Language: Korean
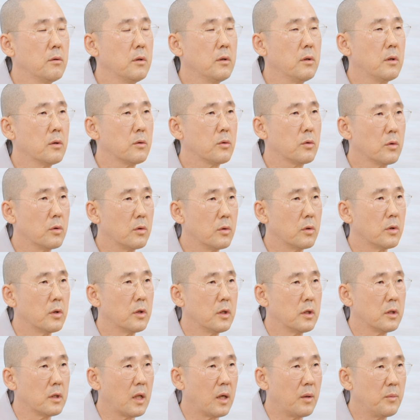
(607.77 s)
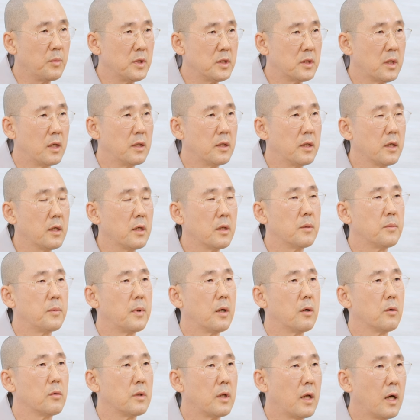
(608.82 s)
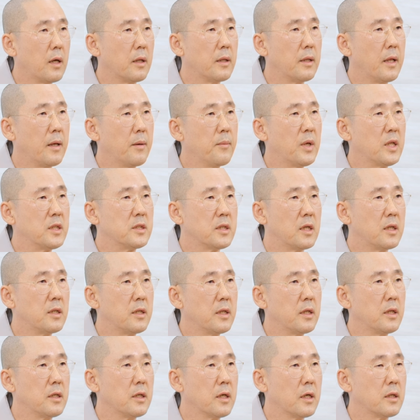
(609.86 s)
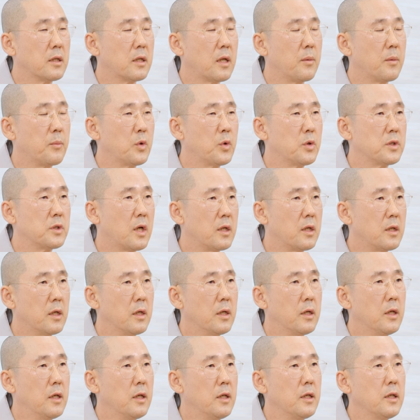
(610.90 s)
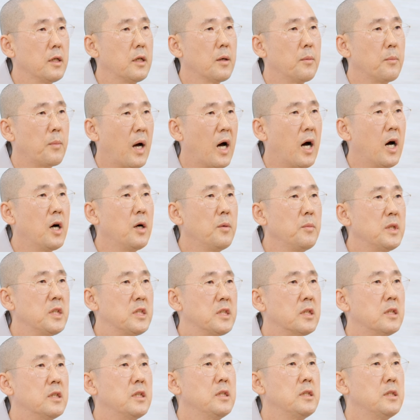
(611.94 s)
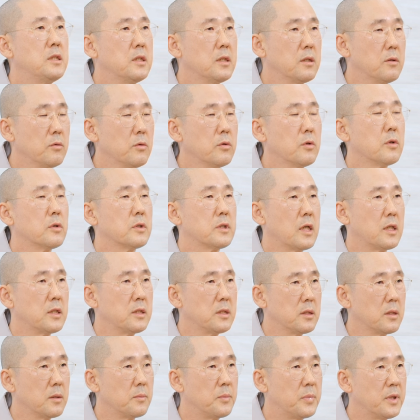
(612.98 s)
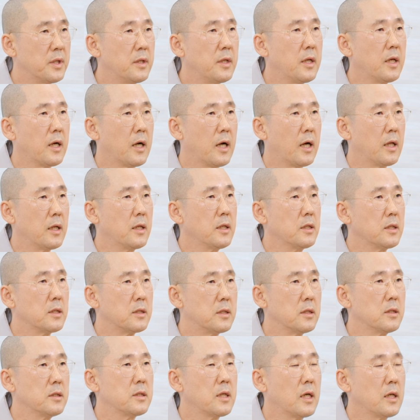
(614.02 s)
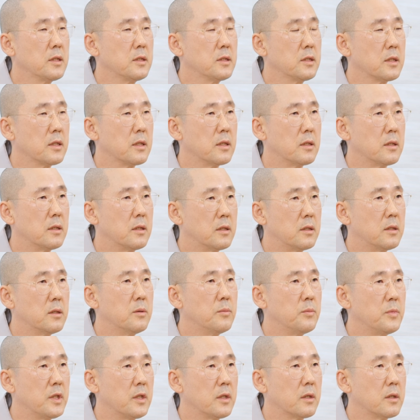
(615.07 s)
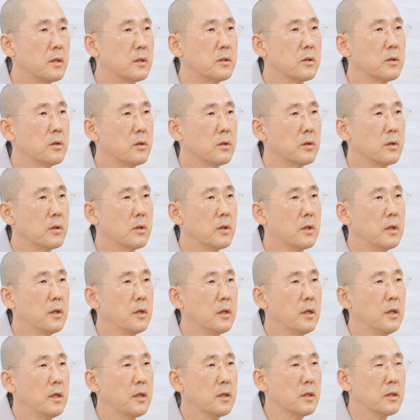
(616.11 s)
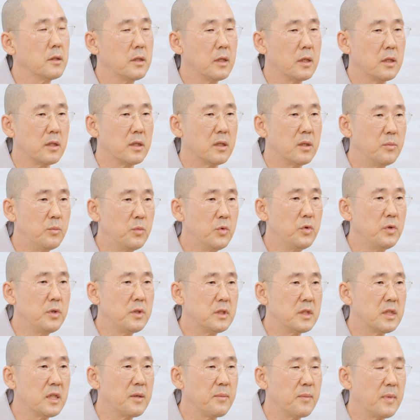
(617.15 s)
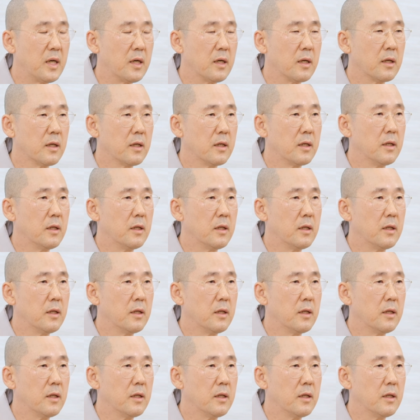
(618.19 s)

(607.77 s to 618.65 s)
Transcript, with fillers: 그러니까 또 남이 잘 되기를 바라고 내만 잘 되는 게 아니라 남도 잘, 이렇게 마음이 전인적으로 사실은 변해가는 게 정상적인 흐름인 거죠. 근데 너무 이제 막